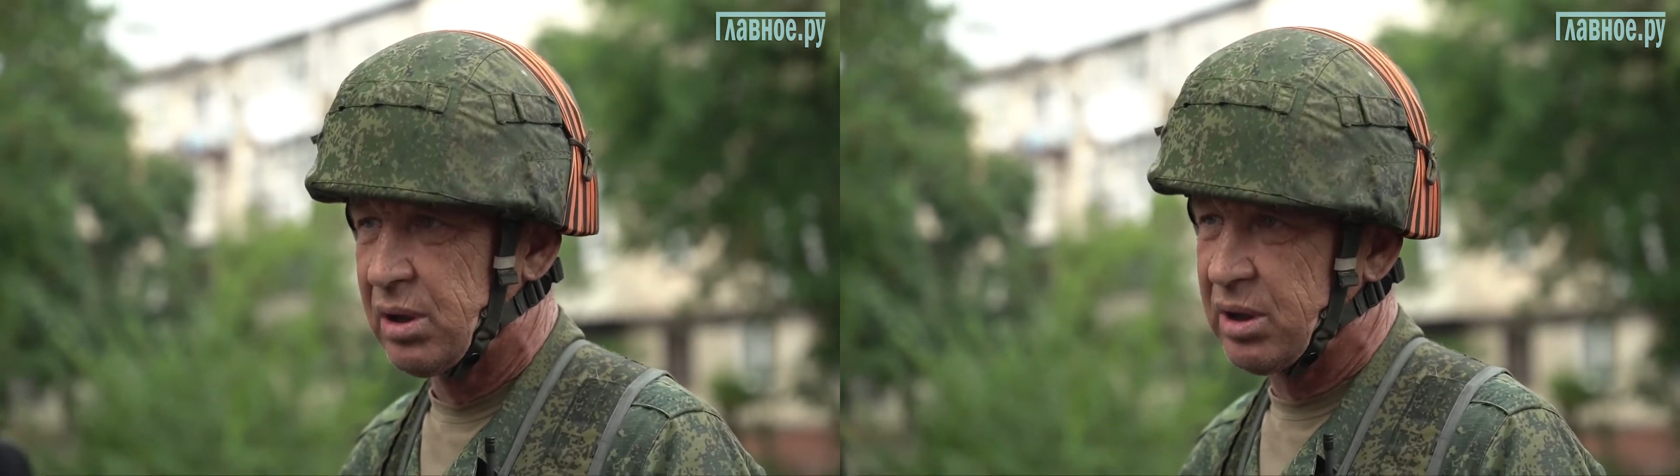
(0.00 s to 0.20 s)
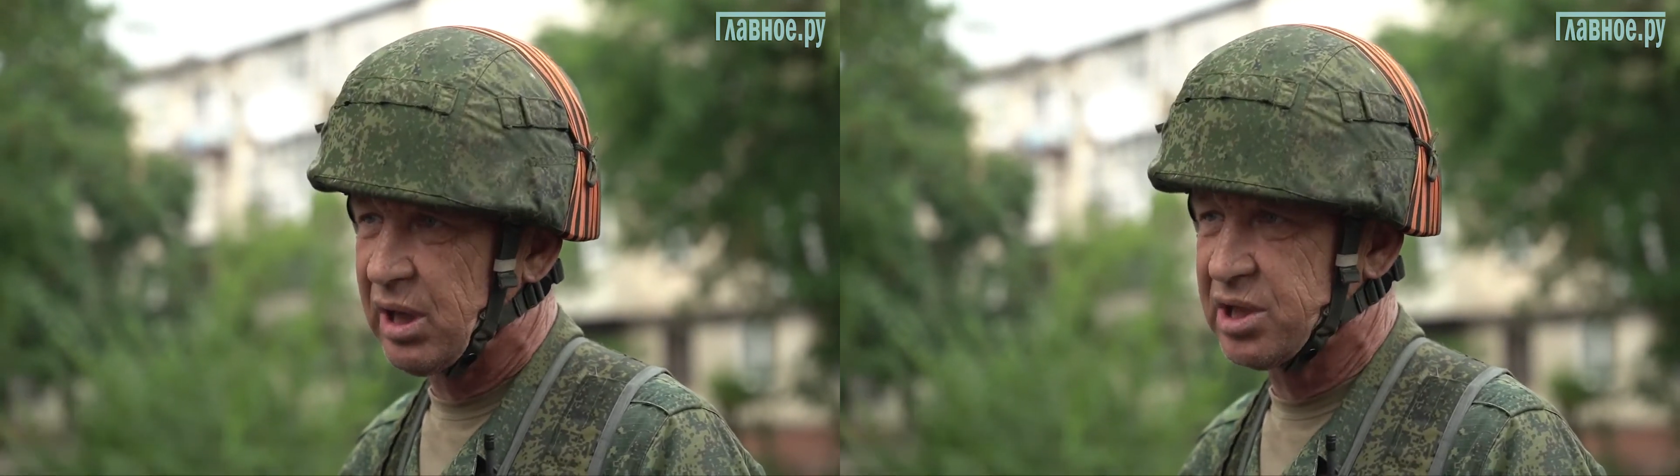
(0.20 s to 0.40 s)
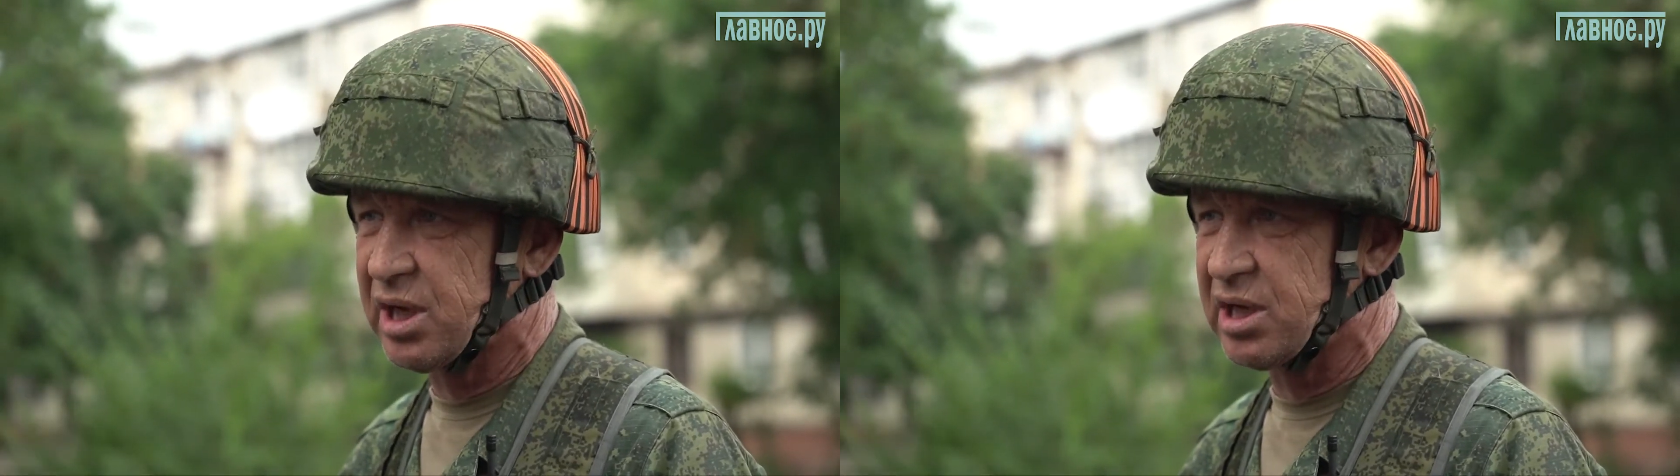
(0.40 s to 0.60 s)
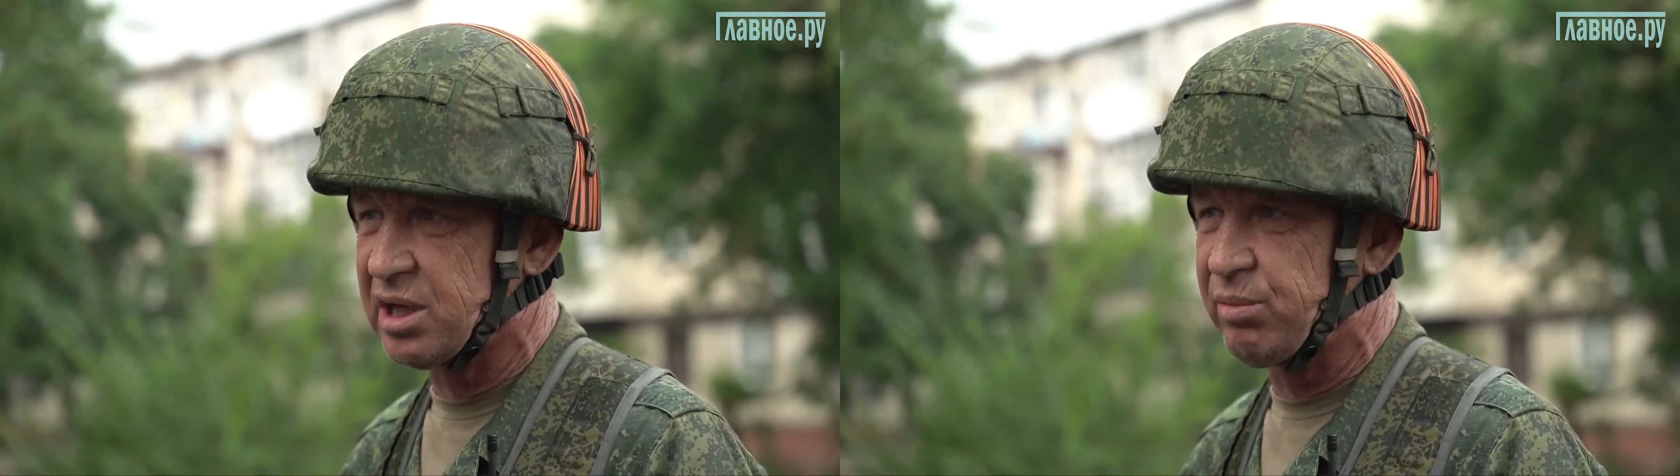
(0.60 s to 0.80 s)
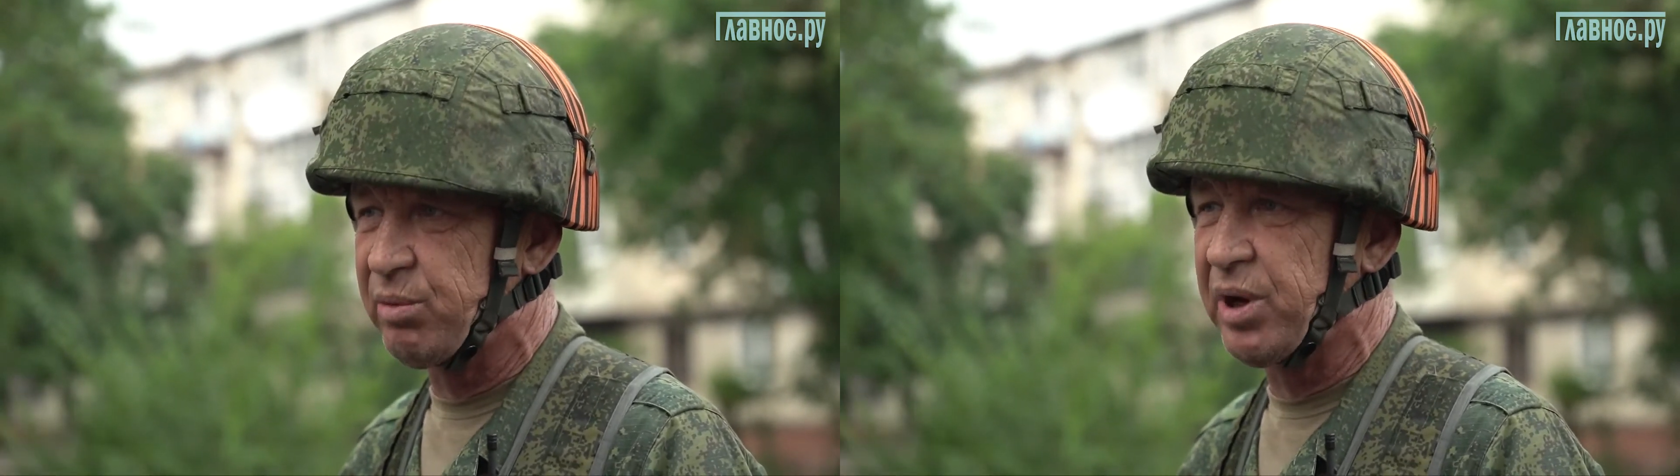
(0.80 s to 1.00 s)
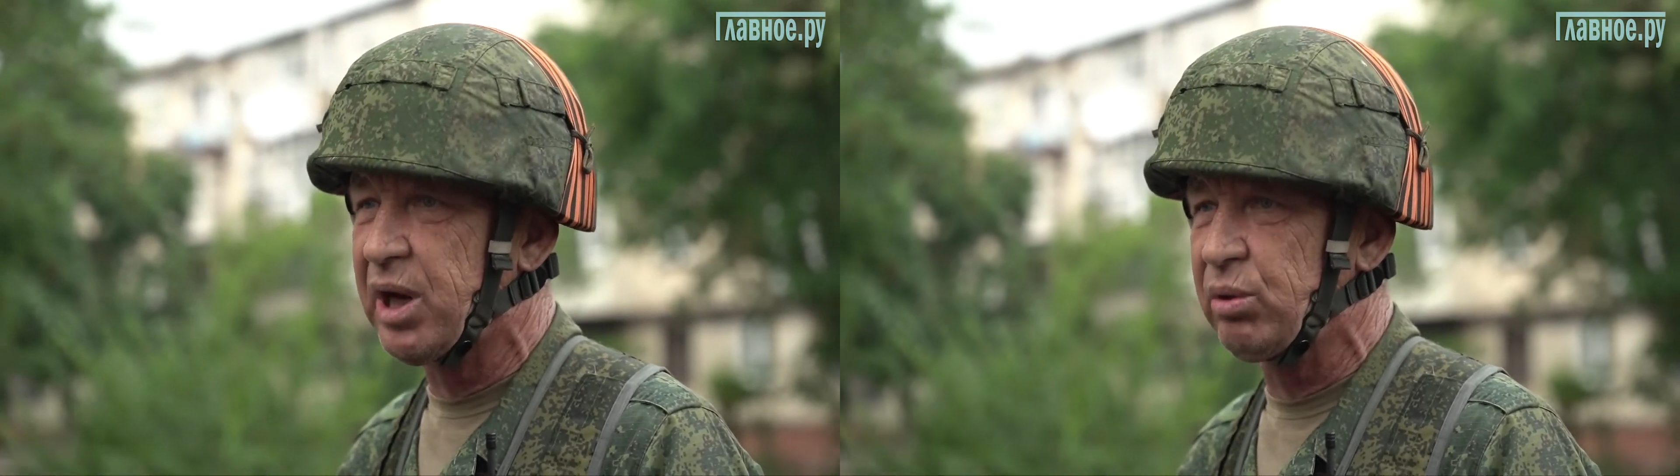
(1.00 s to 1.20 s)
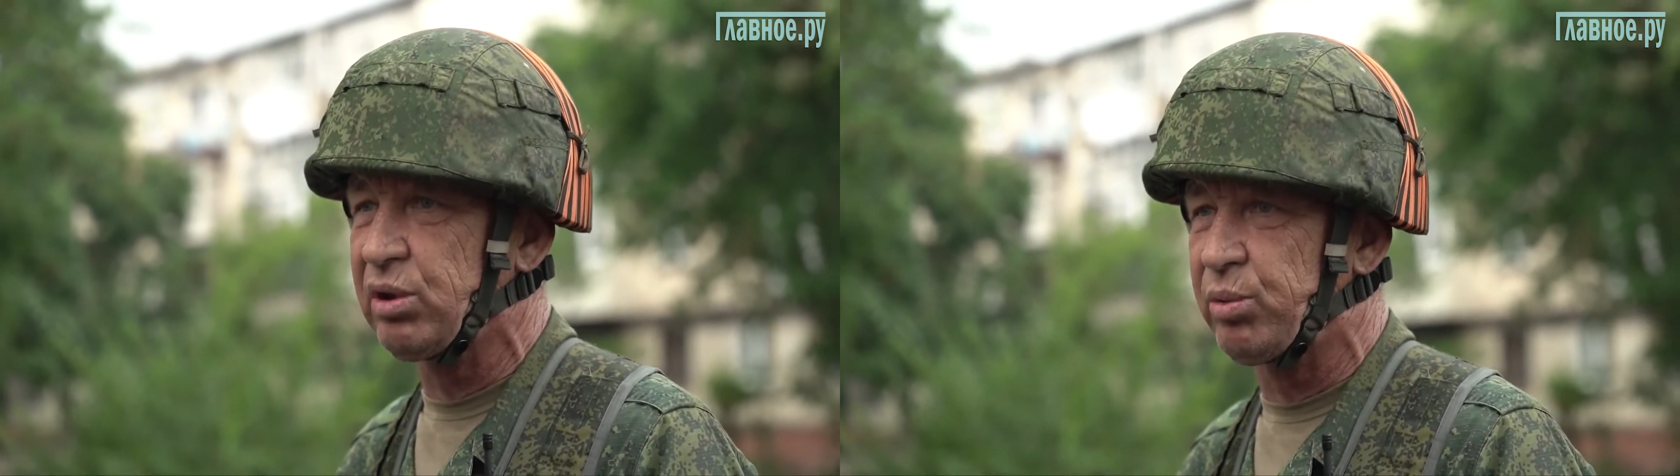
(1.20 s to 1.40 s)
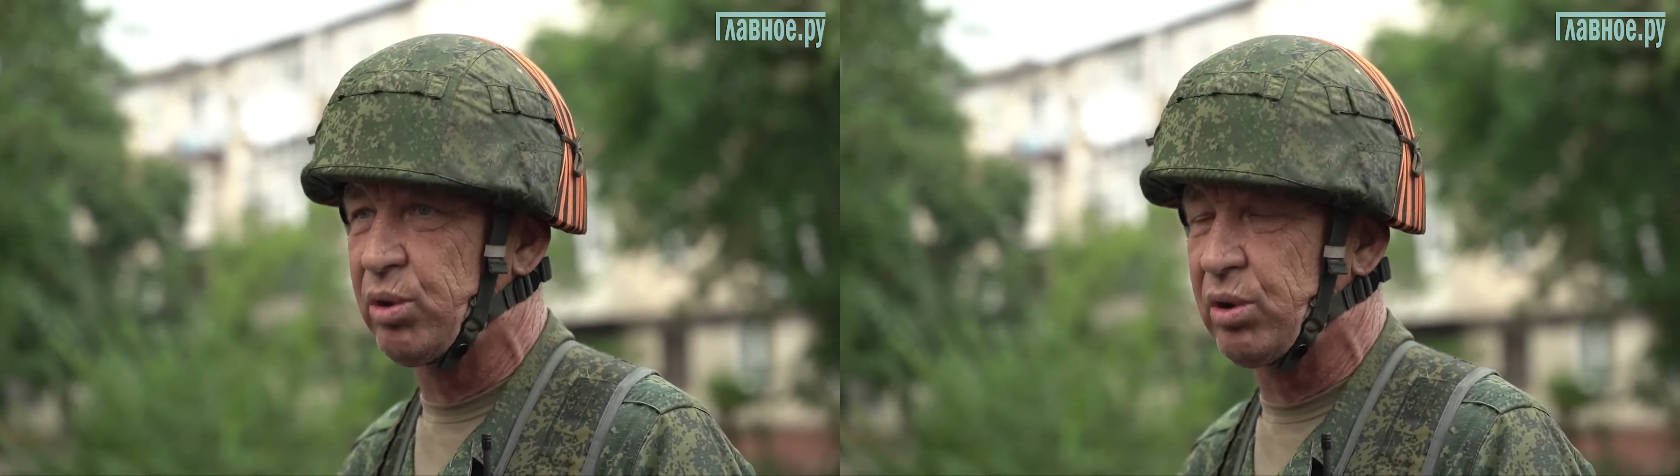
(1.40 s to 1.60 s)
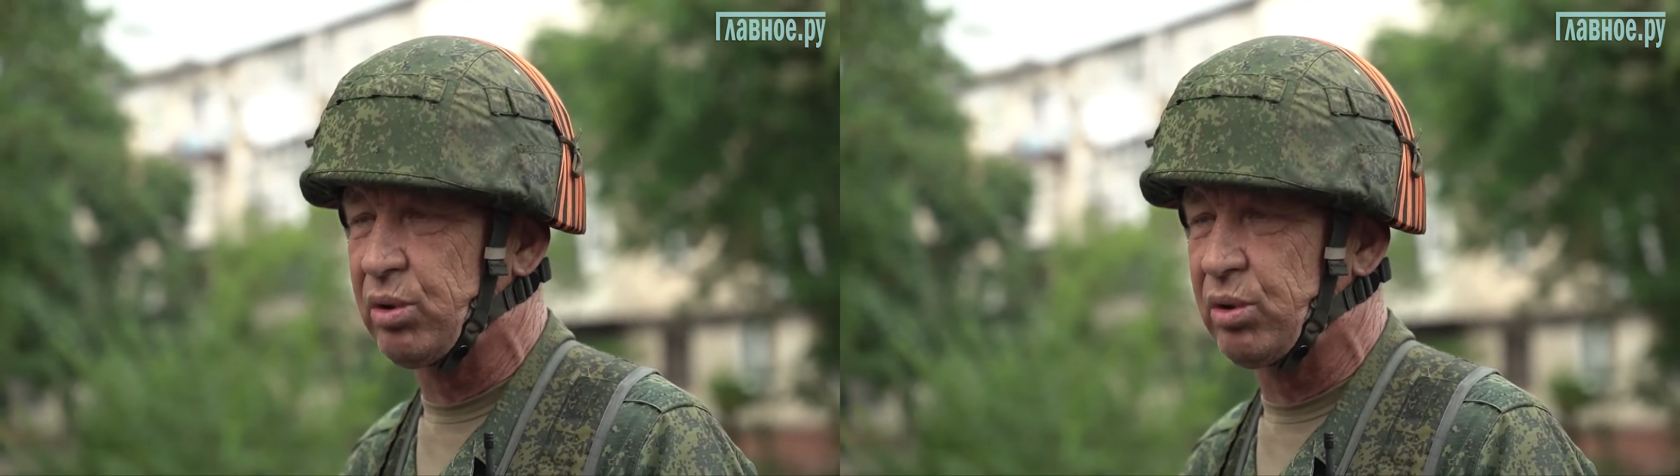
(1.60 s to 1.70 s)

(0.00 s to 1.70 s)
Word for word: так скажем, не похоронное бюро,